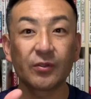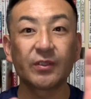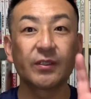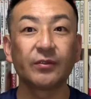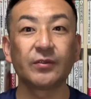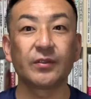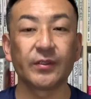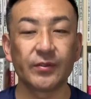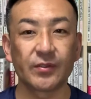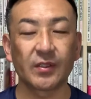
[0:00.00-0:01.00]
していくって
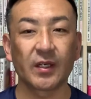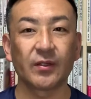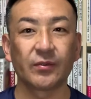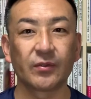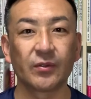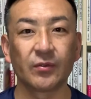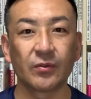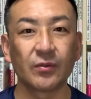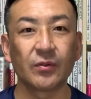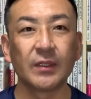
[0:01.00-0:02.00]
いうスタイルっていうの
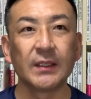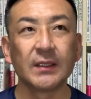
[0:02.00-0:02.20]
を、